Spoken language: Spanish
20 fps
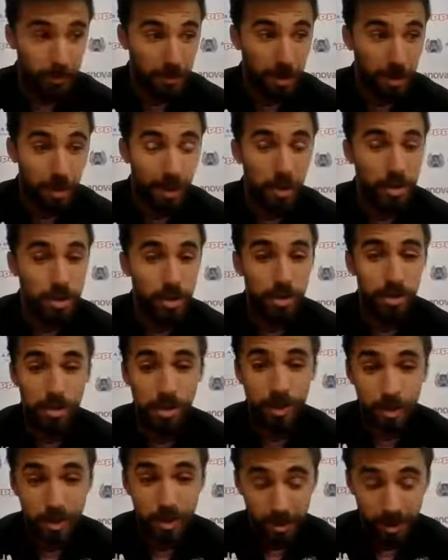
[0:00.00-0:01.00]
final
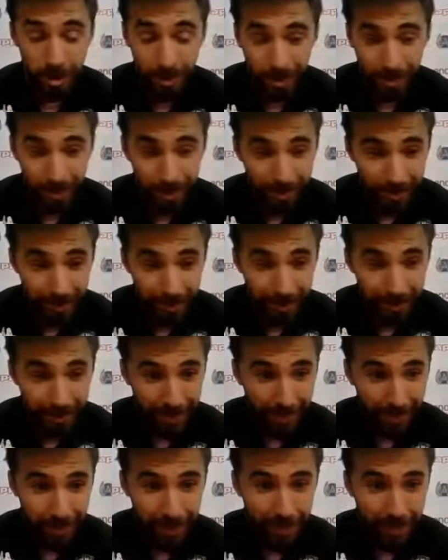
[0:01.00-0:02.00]
nosotros
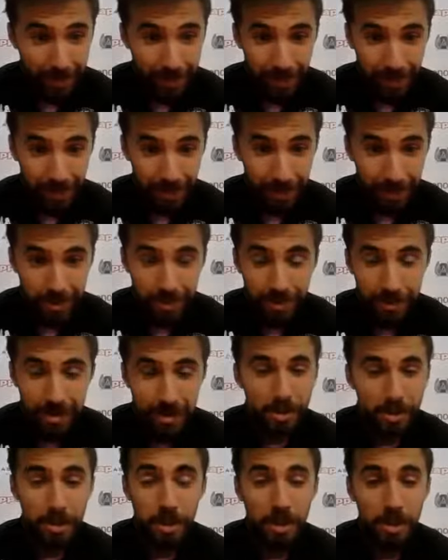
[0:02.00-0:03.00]

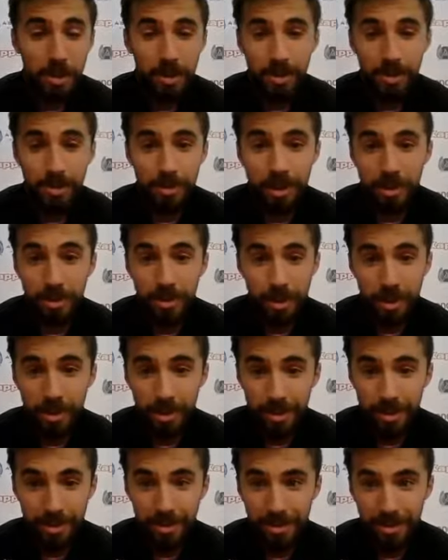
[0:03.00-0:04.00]
tenemos que centrarnos
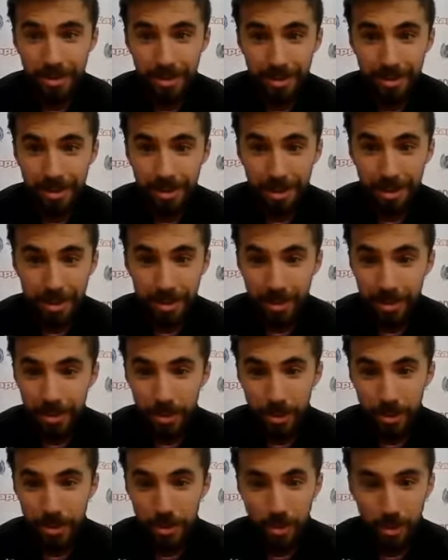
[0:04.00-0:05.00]
en hacer
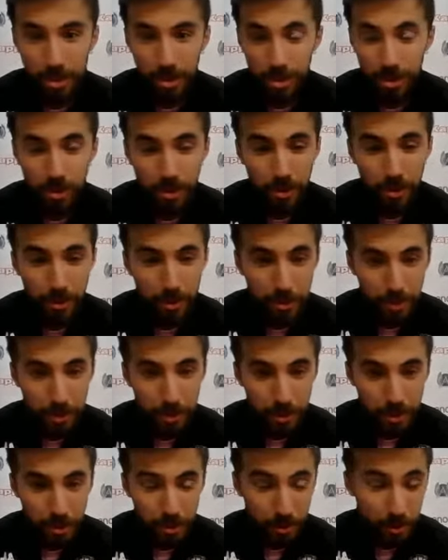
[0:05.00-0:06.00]
nuestro,
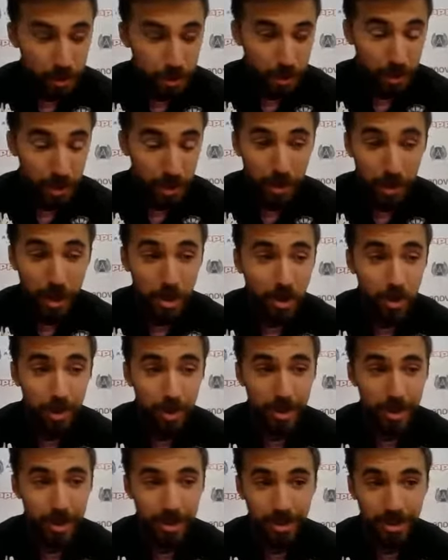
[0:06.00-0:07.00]
nuestro trabajo
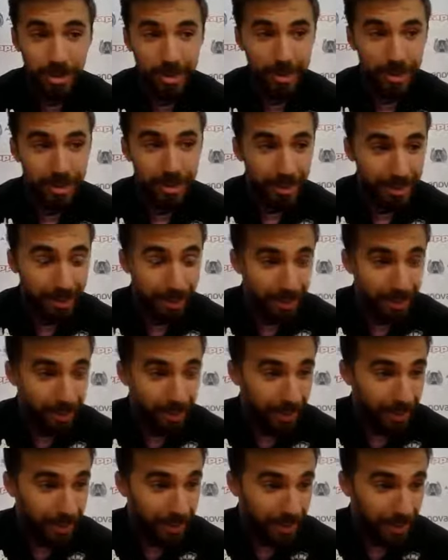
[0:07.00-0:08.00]
en,
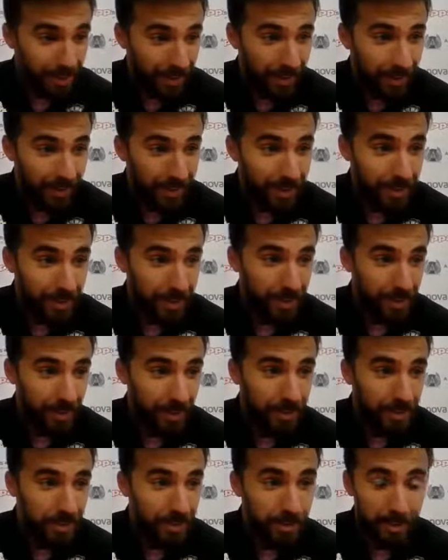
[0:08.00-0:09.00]

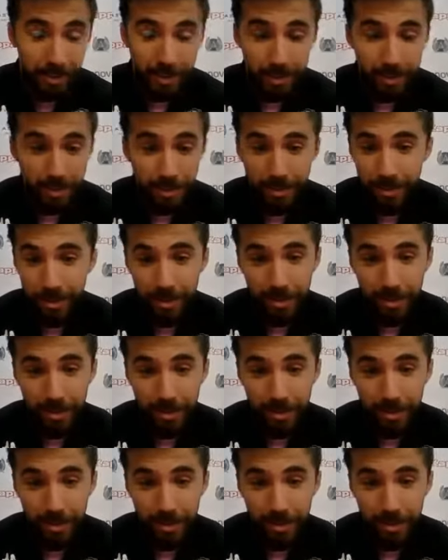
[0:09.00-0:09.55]
en,